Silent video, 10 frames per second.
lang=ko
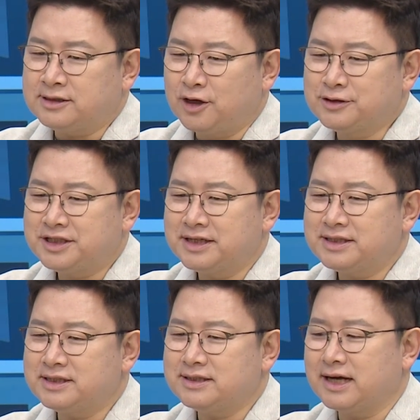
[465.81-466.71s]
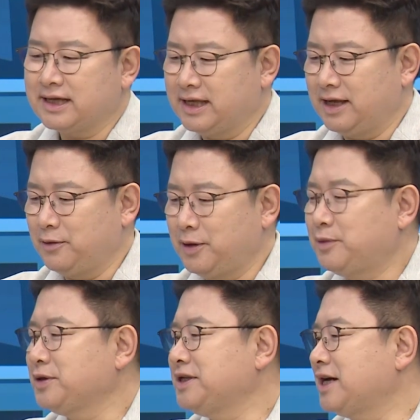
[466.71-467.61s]
전체 시장의
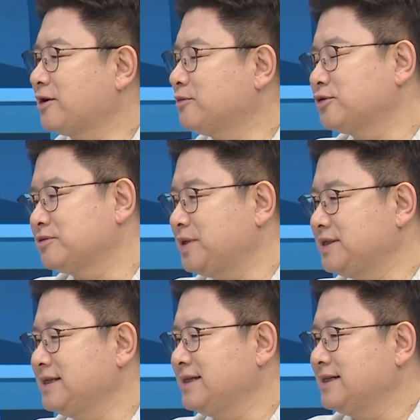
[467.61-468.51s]
회복이냐라고 물으면